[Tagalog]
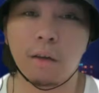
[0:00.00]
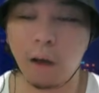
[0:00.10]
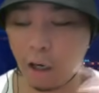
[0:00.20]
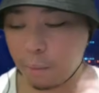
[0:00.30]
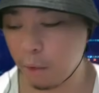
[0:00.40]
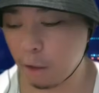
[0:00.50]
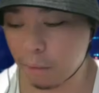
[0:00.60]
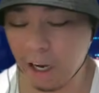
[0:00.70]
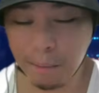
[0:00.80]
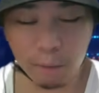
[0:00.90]
Ano po, no,
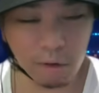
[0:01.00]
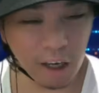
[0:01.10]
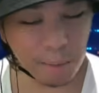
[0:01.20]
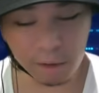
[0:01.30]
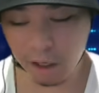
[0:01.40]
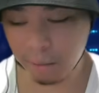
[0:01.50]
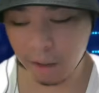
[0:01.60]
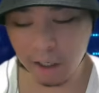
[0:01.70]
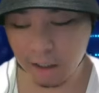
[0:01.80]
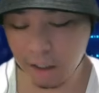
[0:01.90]
maraming po salamat sa
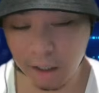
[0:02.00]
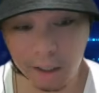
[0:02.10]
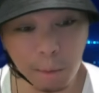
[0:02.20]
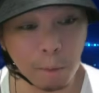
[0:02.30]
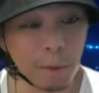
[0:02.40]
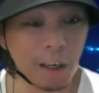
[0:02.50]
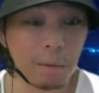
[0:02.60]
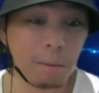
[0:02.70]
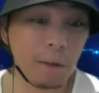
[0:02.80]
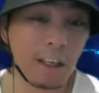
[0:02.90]
Amerika talaga. Tamo may
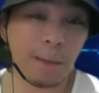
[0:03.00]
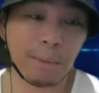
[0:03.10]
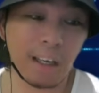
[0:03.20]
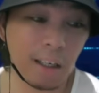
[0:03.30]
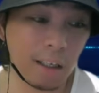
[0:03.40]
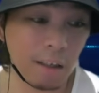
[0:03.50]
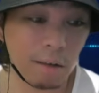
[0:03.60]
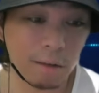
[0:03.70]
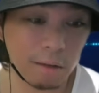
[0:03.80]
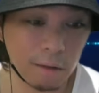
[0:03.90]
kabibigay lang pala na, ano,
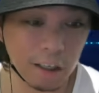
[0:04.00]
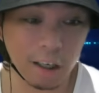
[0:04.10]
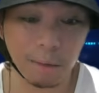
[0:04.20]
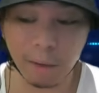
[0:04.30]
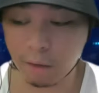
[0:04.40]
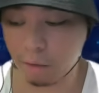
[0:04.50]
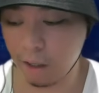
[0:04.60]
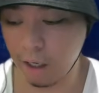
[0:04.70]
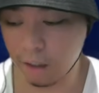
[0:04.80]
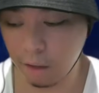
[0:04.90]
no, na barko
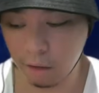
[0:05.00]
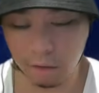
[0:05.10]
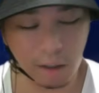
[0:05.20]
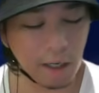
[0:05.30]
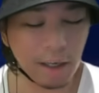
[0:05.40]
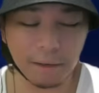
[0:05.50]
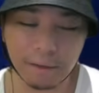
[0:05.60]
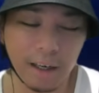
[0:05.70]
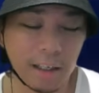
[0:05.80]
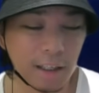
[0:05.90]
sa atin. No. Galing,
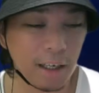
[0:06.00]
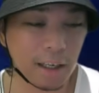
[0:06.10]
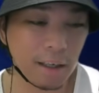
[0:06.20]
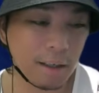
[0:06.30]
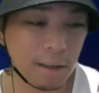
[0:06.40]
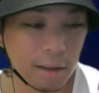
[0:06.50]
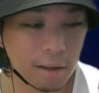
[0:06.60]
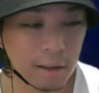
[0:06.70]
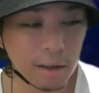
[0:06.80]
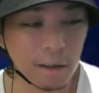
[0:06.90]
galing talaga.
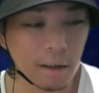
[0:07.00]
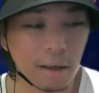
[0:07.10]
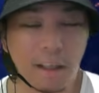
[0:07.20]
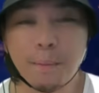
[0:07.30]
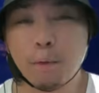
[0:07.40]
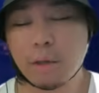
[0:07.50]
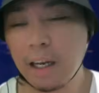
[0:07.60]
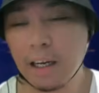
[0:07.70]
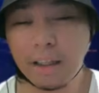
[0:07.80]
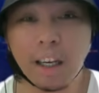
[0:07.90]
Hindi po
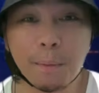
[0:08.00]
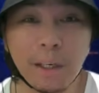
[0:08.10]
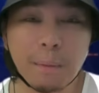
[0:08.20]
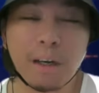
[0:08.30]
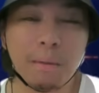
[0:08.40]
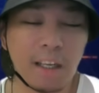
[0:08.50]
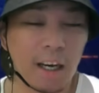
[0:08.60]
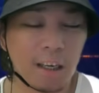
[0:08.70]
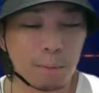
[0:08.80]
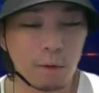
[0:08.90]
talaga tayo
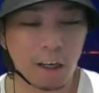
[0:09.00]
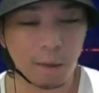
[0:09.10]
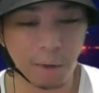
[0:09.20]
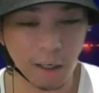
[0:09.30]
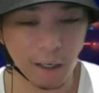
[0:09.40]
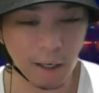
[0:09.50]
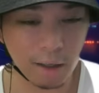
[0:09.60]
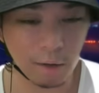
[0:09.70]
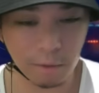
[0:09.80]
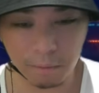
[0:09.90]
pinababayaan po ng Amerika. Ano